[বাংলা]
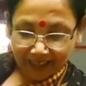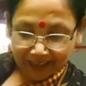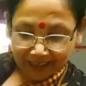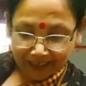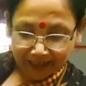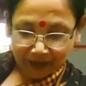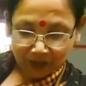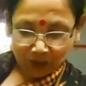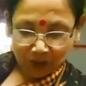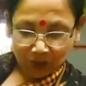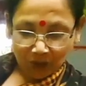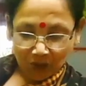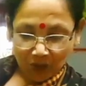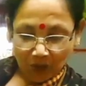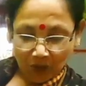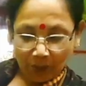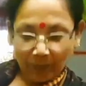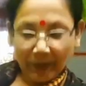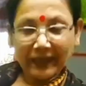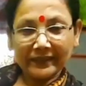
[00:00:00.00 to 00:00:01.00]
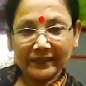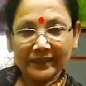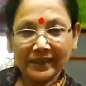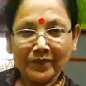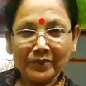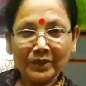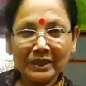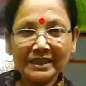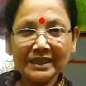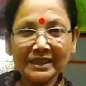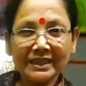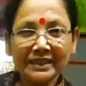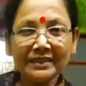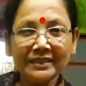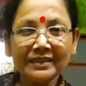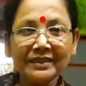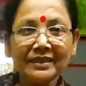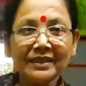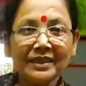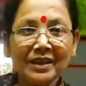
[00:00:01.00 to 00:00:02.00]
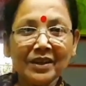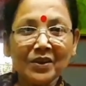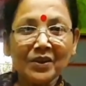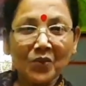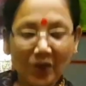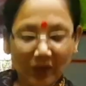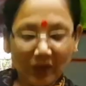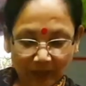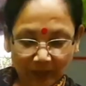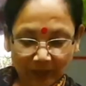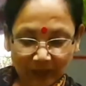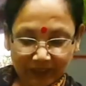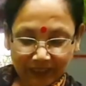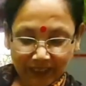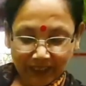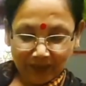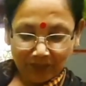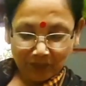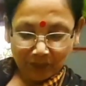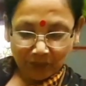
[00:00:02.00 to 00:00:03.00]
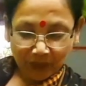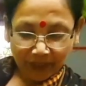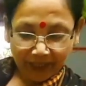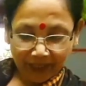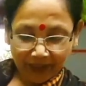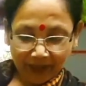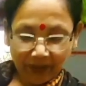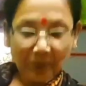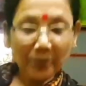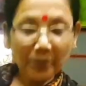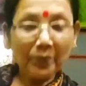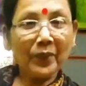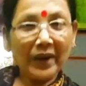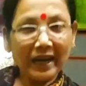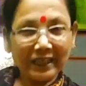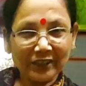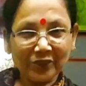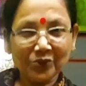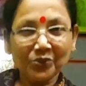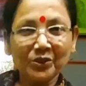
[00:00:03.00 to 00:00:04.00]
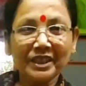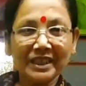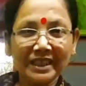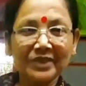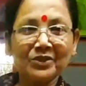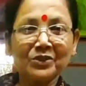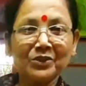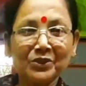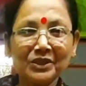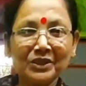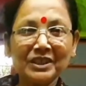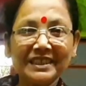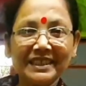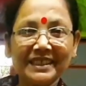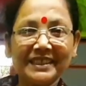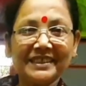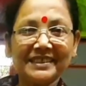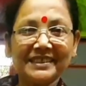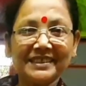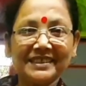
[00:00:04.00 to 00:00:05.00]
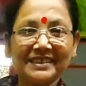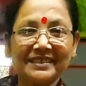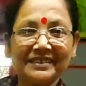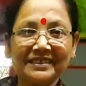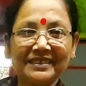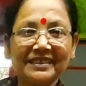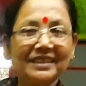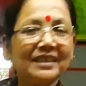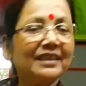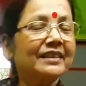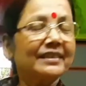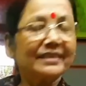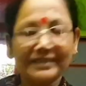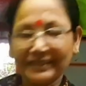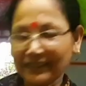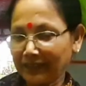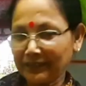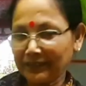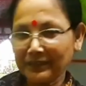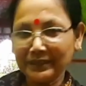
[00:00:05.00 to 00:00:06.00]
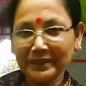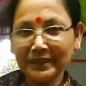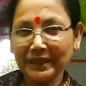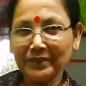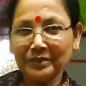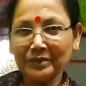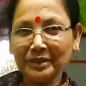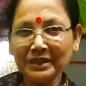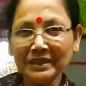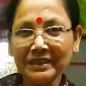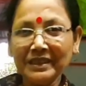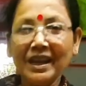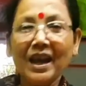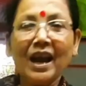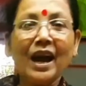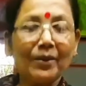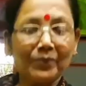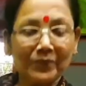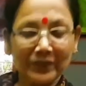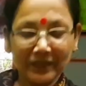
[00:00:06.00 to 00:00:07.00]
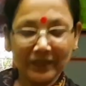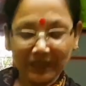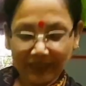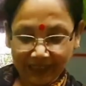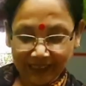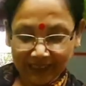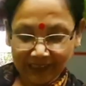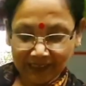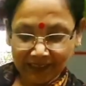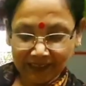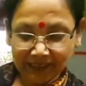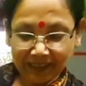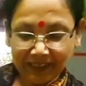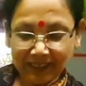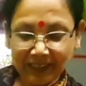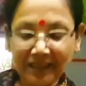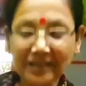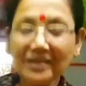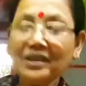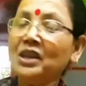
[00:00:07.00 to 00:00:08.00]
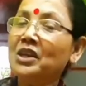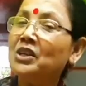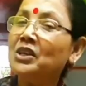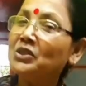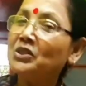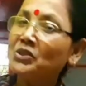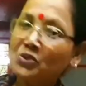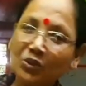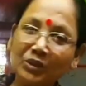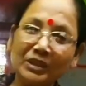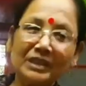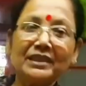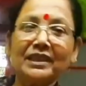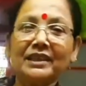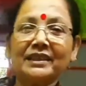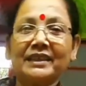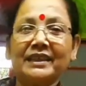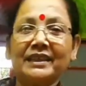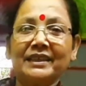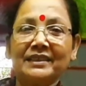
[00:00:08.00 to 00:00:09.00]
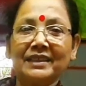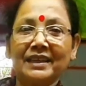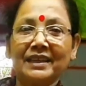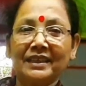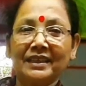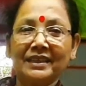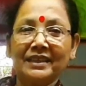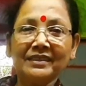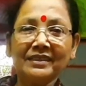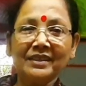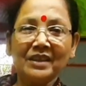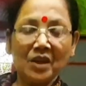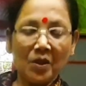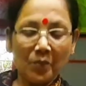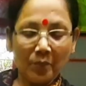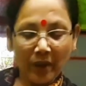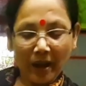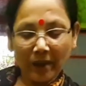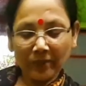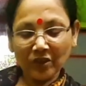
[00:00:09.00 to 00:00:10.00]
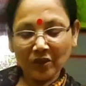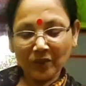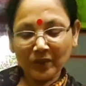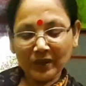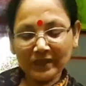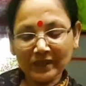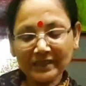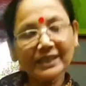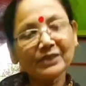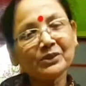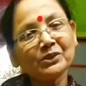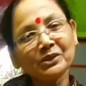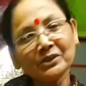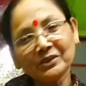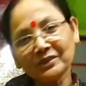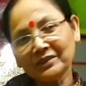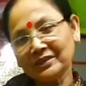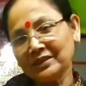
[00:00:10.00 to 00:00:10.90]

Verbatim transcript: কিন্তু পাতলা মাছের কলা পাতায় মুড়ে পাতুরি কি কোনো দিন খেয়েছেন জানি না আমি আপনারা খেয়েছেন কি না যদি না খেয়ে থাকে পাবদা মাছ এখন